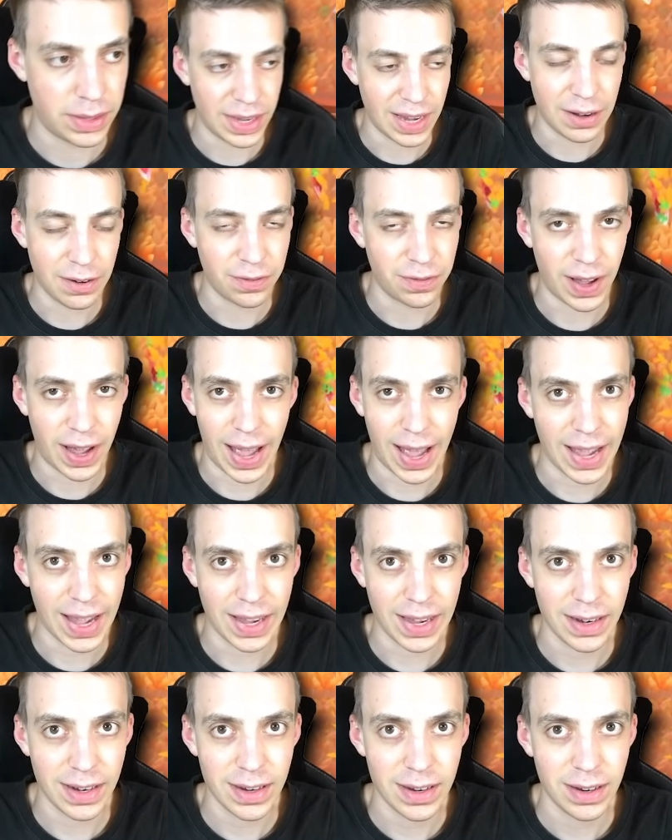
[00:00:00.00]
den
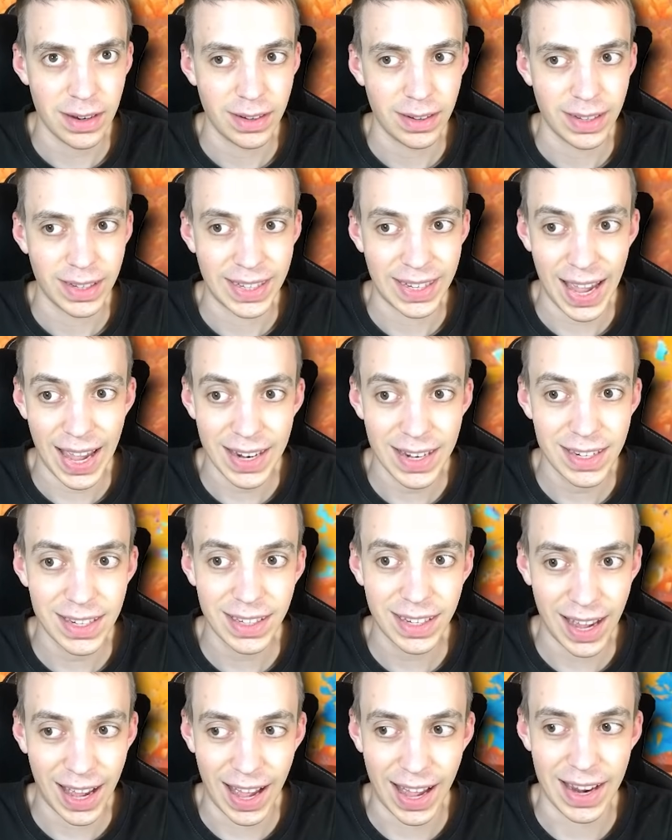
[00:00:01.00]
Verein kennt
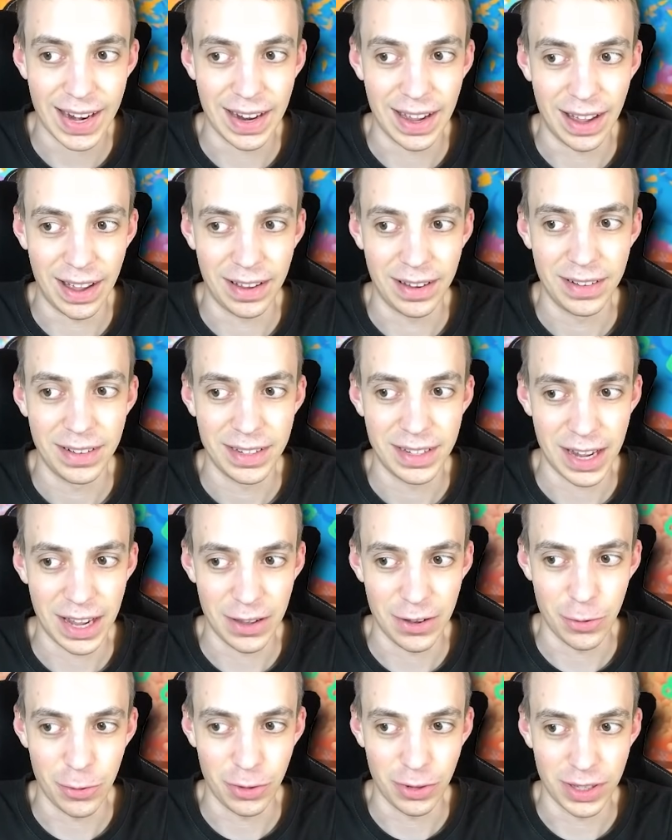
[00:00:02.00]
keiner der
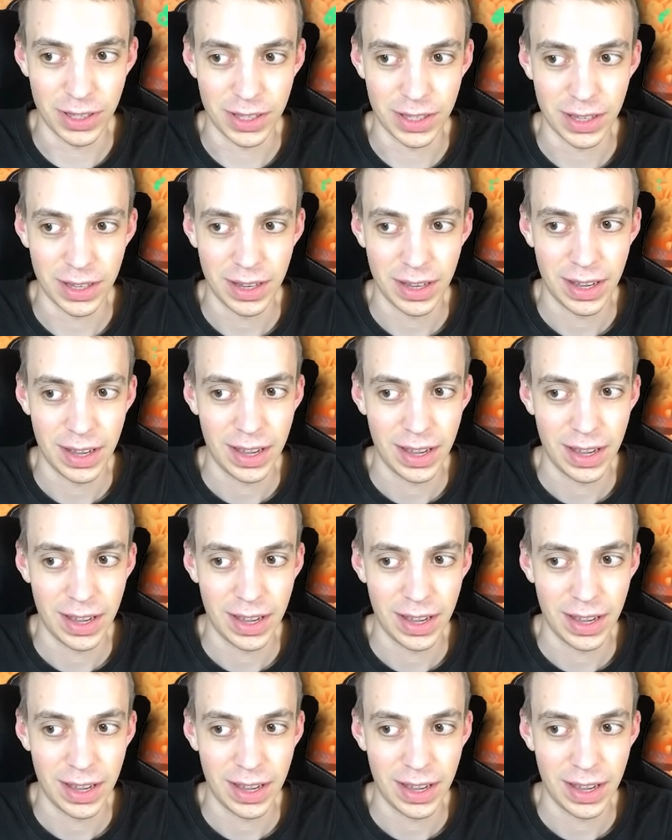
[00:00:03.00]
Jungs.